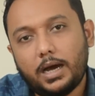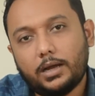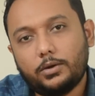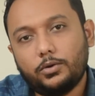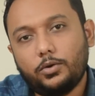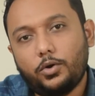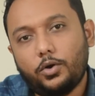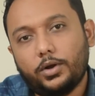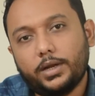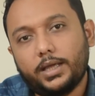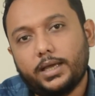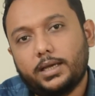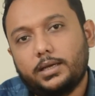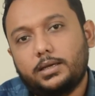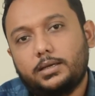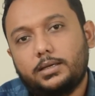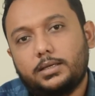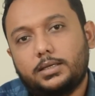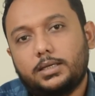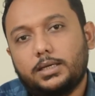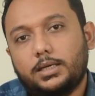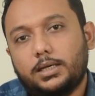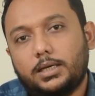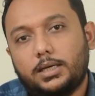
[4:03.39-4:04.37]
আরও অনেক
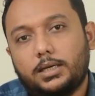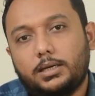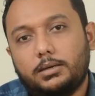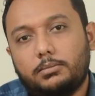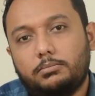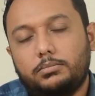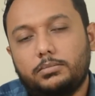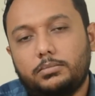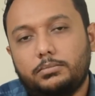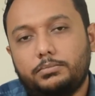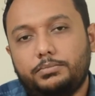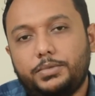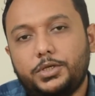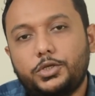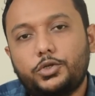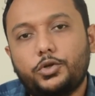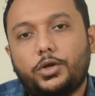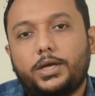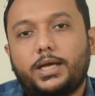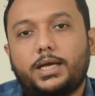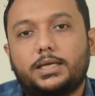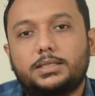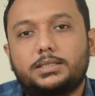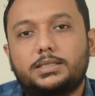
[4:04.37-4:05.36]

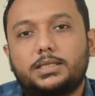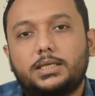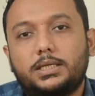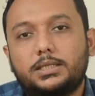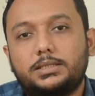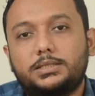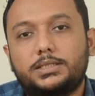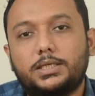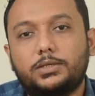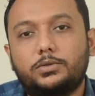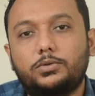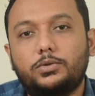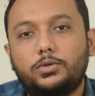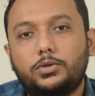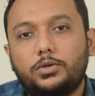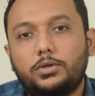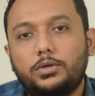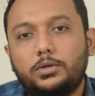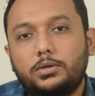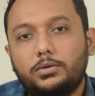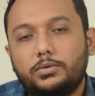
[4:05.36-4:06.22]
বিষয় আছে যেগুলো